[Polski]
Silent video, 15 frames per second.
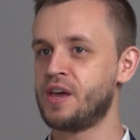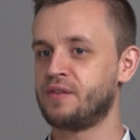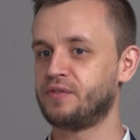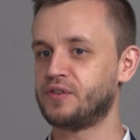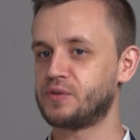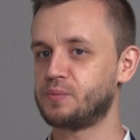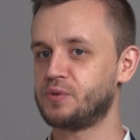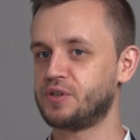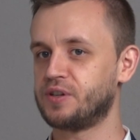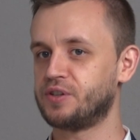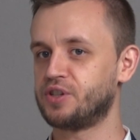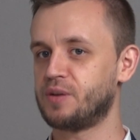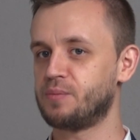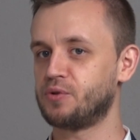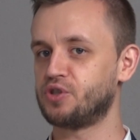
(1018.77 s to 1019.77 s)
więc myślę,
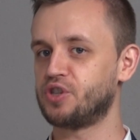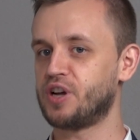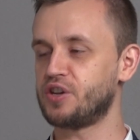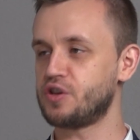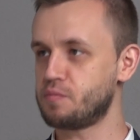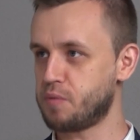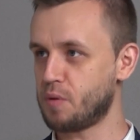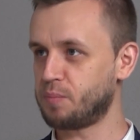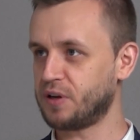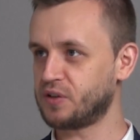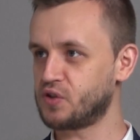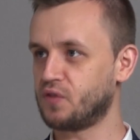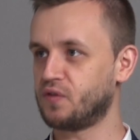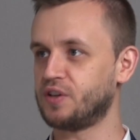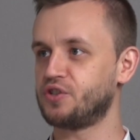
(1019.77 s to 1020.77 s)
że można i
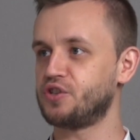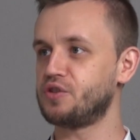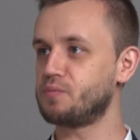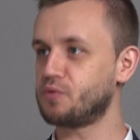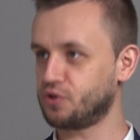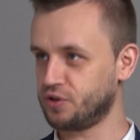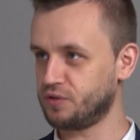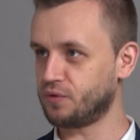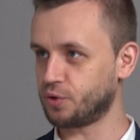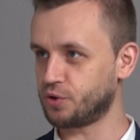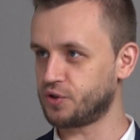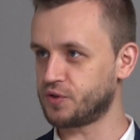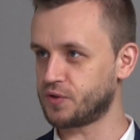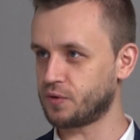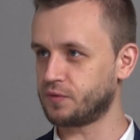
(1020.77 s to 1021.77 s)
popracować, i
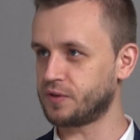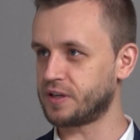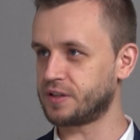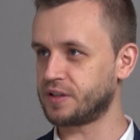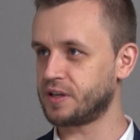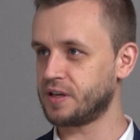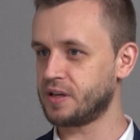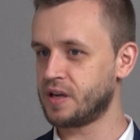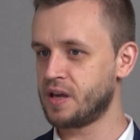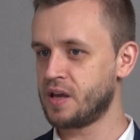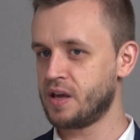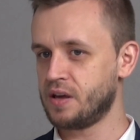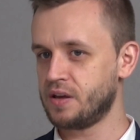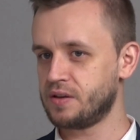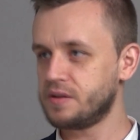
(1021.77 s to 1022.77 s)
możliwości są wielkie,
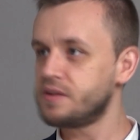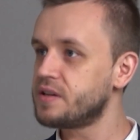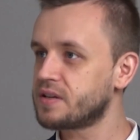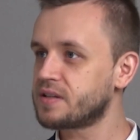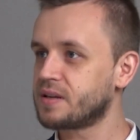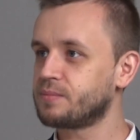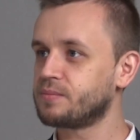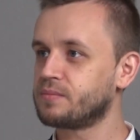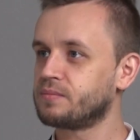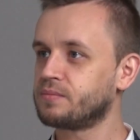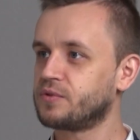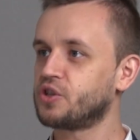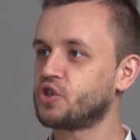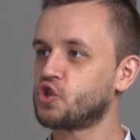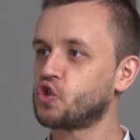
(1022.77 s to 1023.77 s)
i jest tam
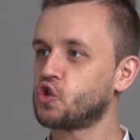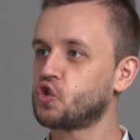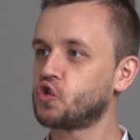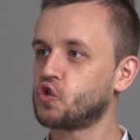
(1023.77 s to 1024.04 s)
też